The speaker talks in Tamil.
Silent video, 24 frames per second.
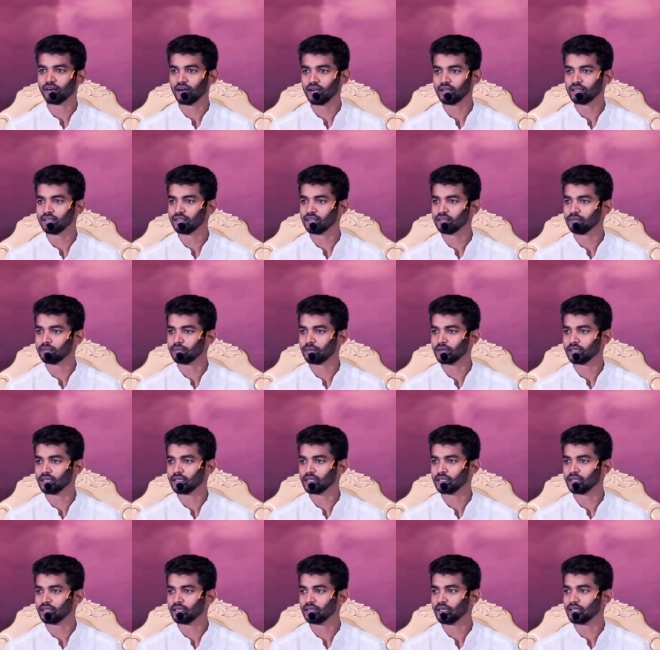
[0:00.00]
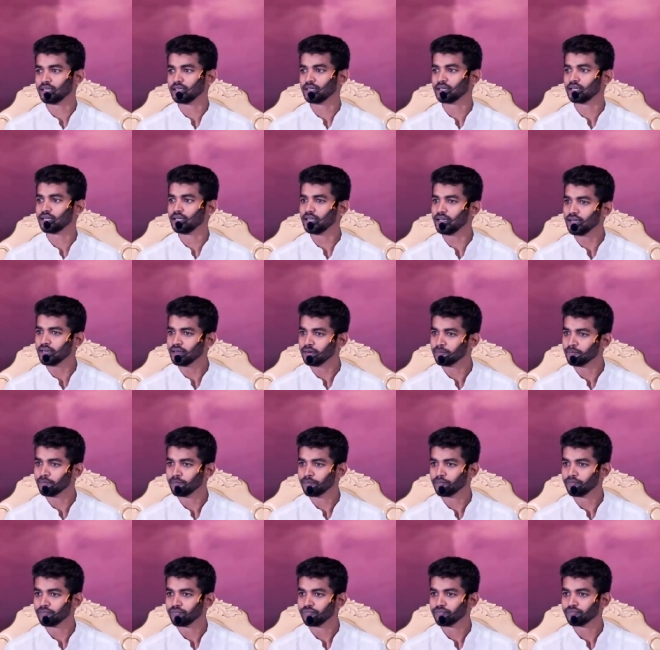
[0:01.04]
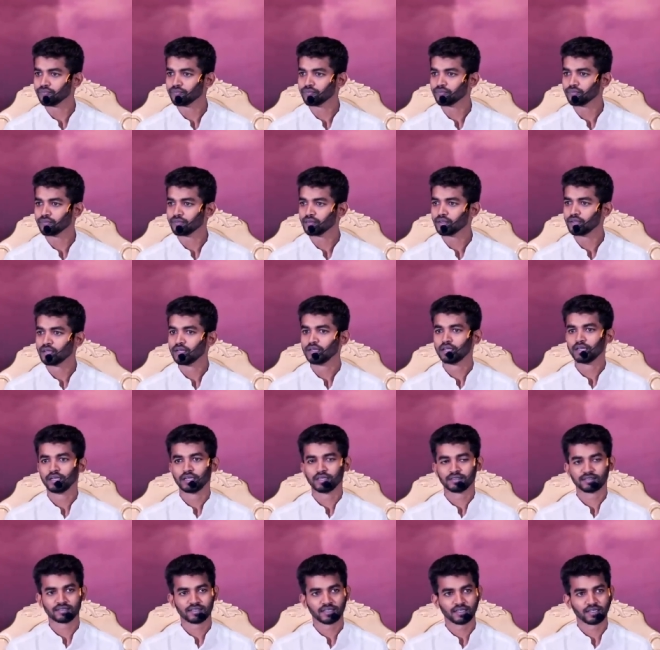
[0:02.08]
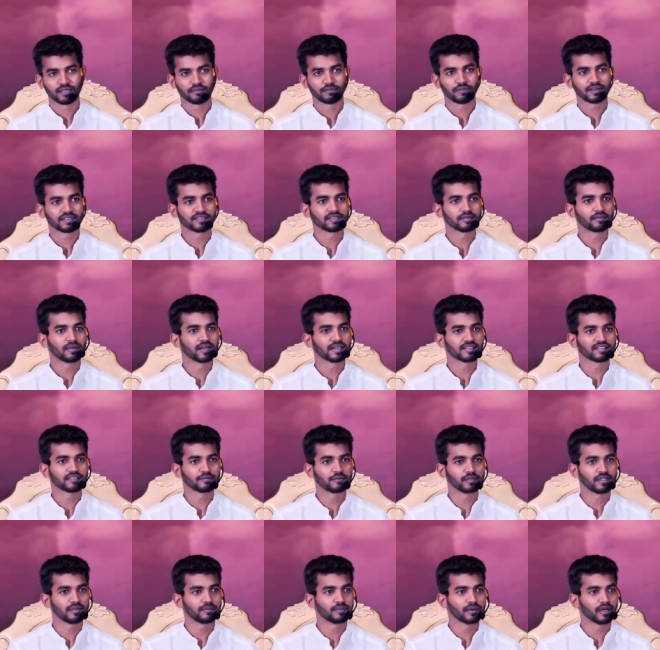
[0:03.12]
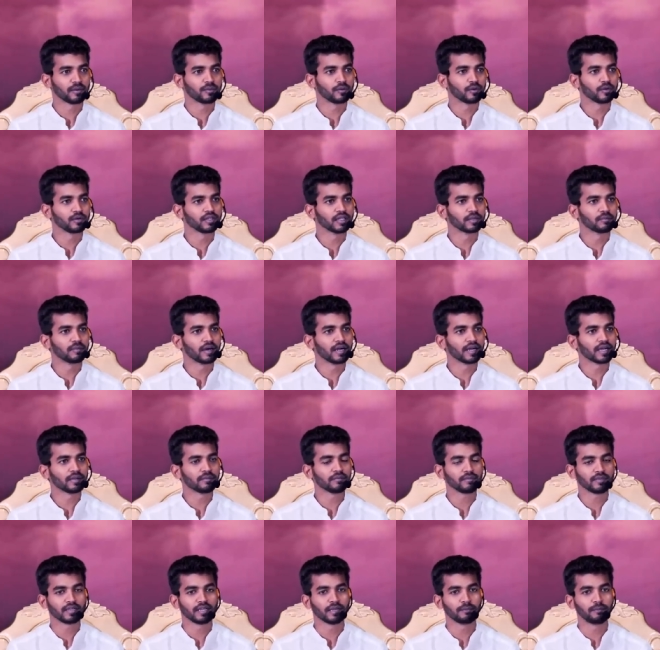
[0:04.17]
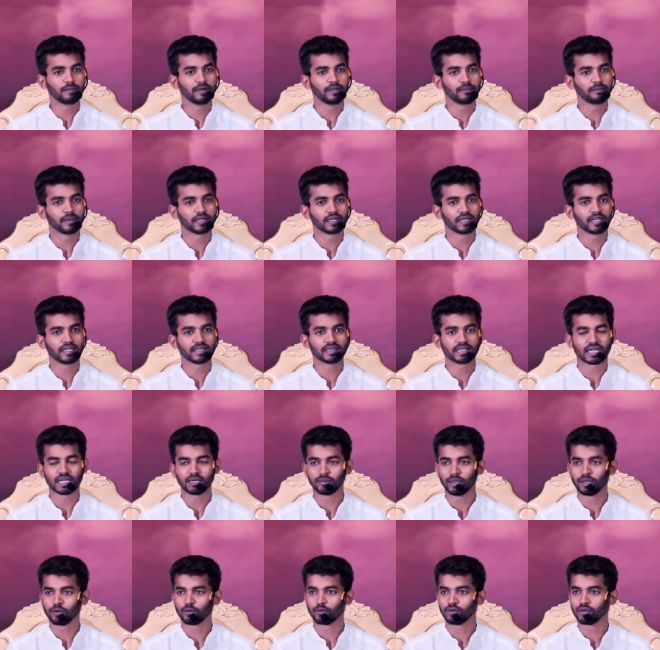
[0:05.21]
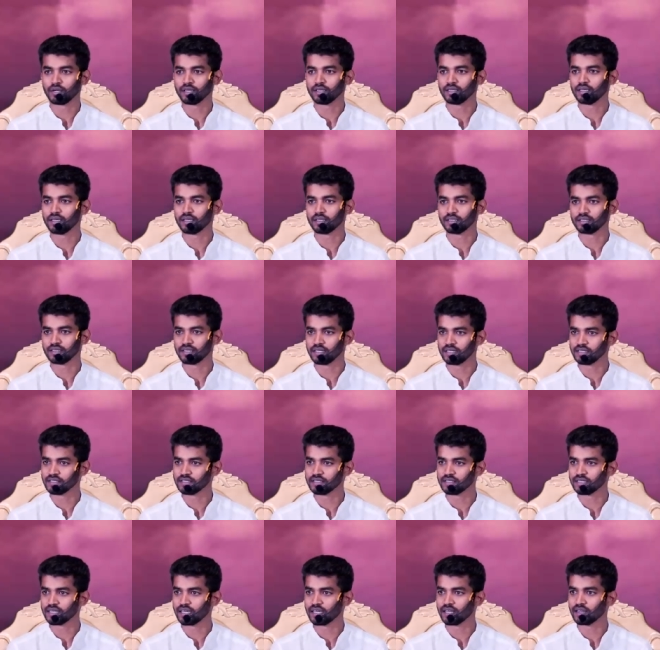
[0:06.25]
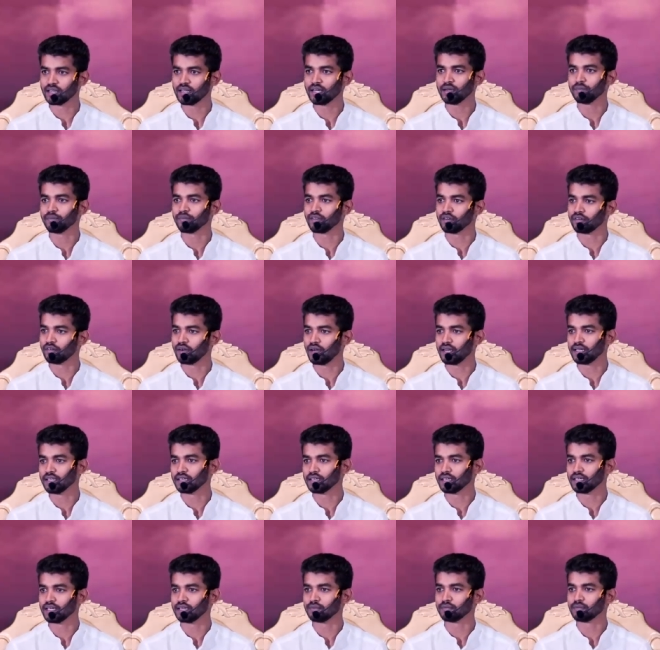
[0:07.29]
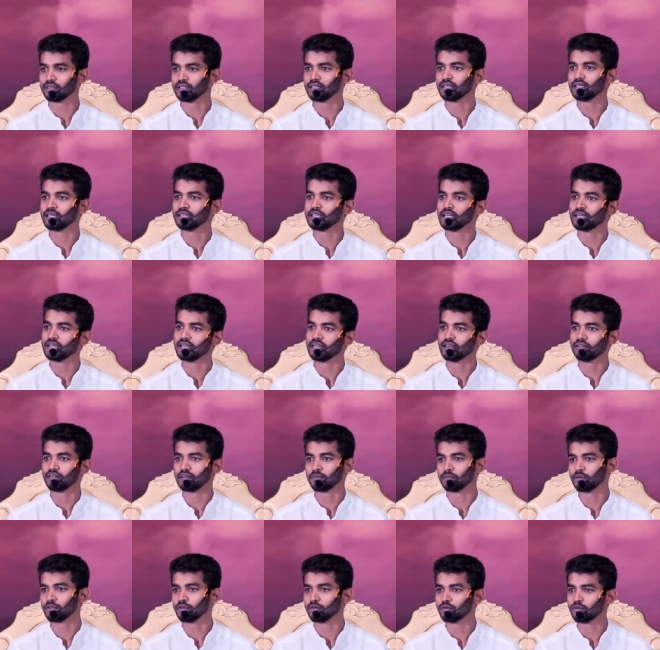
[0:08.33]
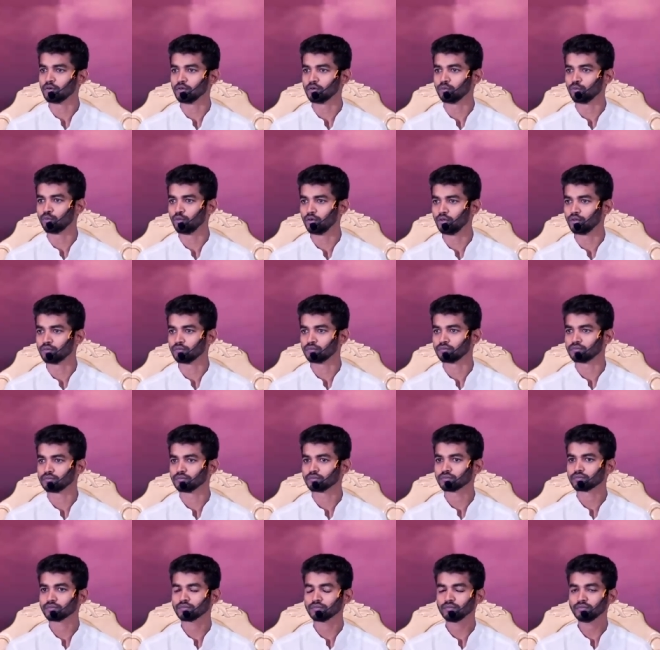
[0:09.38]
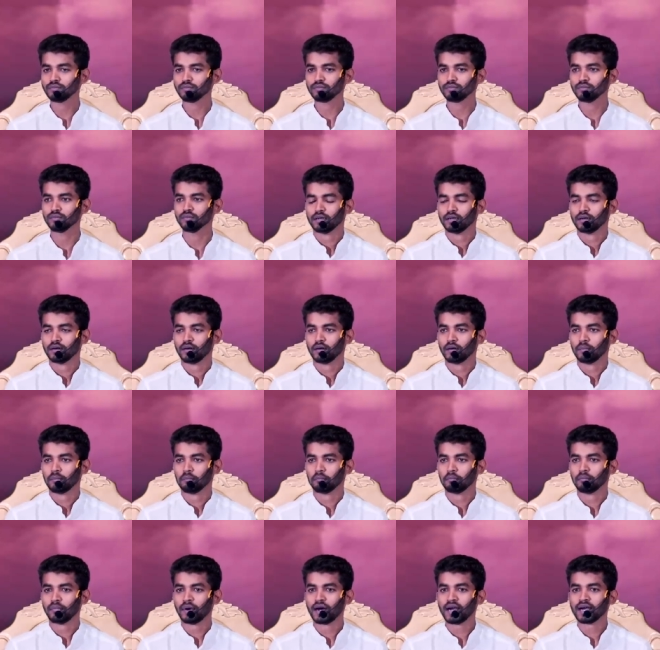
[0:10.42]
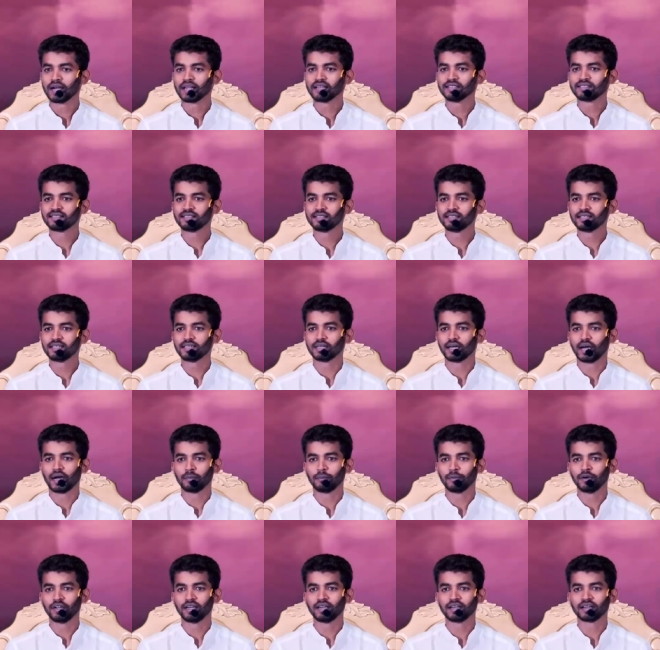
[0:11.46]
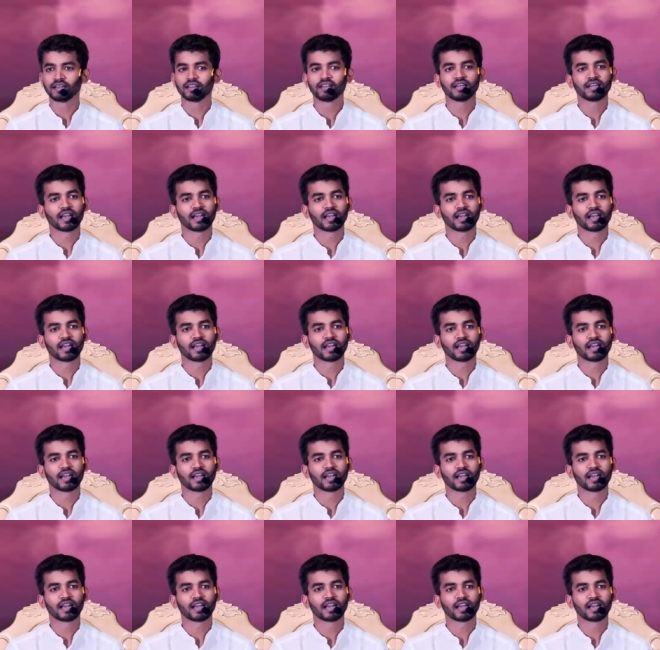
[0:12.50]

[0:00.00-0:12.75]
வாழ்ந்து பயனில்லை கிளியர் சரி ஃபஸ்ட்டு மனசை பற்றி பார்ப்போம் இந்த மனம் எப்படிப்பட்ட தன்மை கொண்டதுன்றது தெரிஞ்சதுனா தான் இந்த வாழ்க்கை என்பது என்னவென்பது உங்களுக்கு புரியும் மனசு அப்படின்றது